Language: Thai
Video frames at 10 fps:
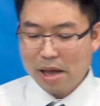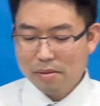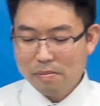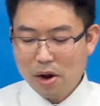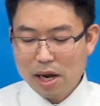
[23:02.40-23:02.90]
น
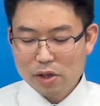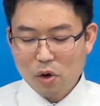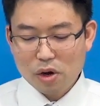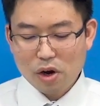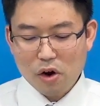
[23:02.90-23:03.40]
มรด
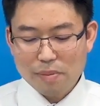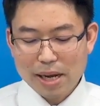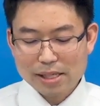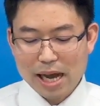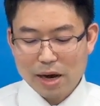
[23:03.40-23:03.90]
กของพ
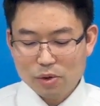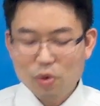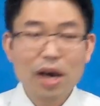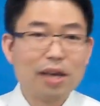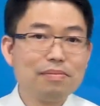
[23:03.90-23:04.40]
ระเจ้าด้วย